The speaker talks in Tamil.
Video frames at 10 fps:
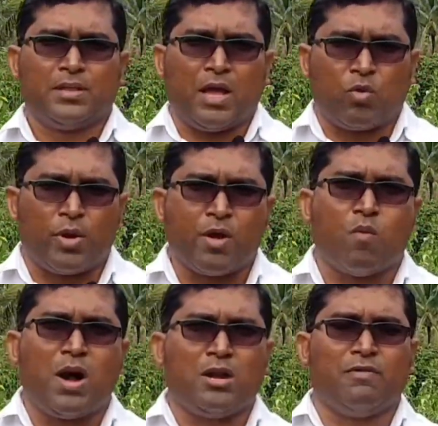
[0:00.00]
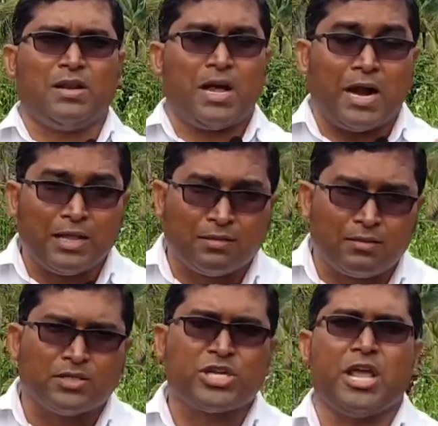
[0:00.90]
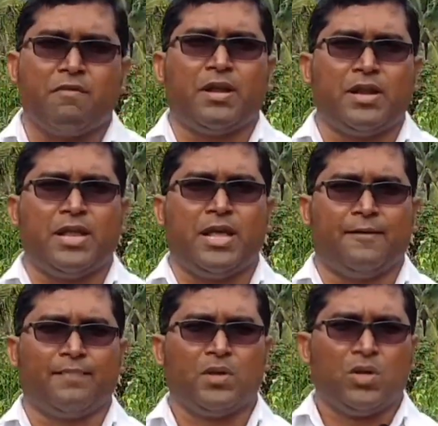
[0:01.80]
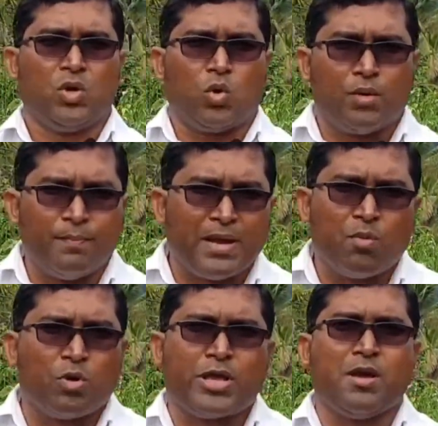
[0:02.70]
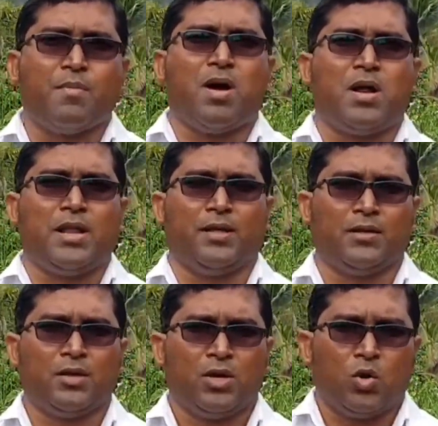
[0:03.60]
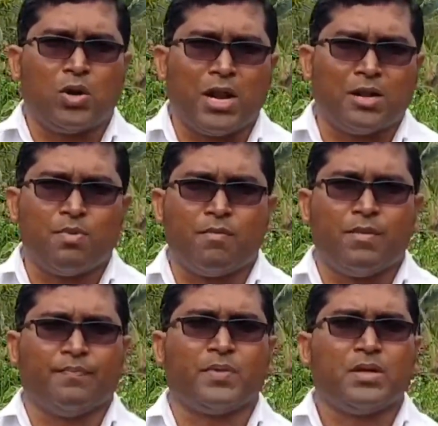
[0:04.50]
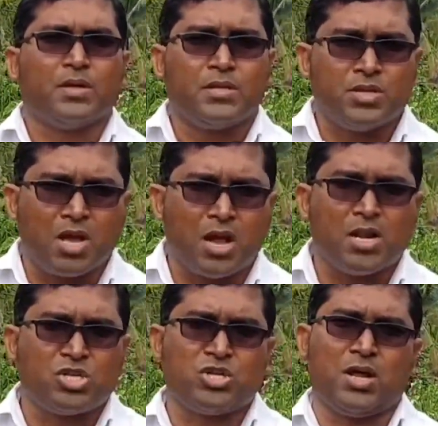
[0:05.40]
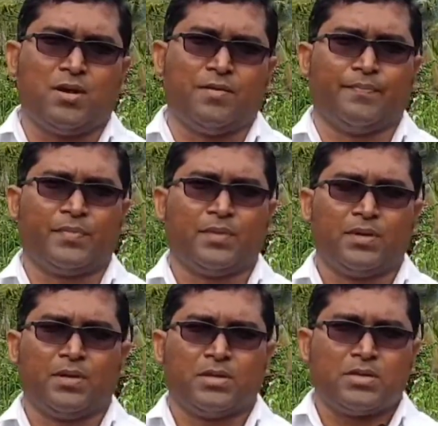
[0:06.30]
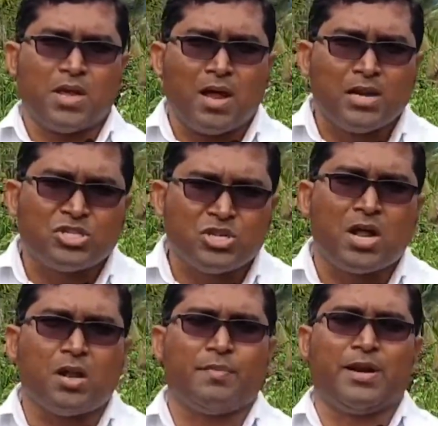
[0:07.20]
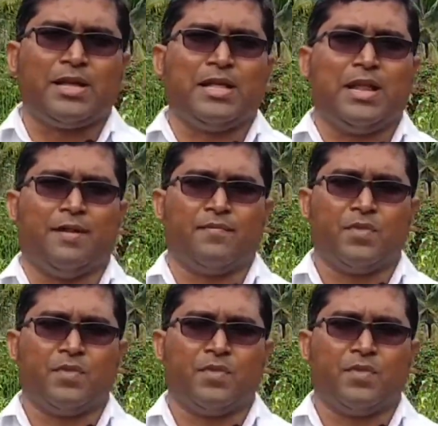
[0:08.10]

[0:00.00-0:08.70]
தங்களுடைய வாழ்வில் அடுத்து செய்ய வேண்டிய ஒரு மிக முக்கியமான ஒரு அனுபவம் ஞான ஸ்நானம் ஞான ஸ்நானம் எடுக்கிற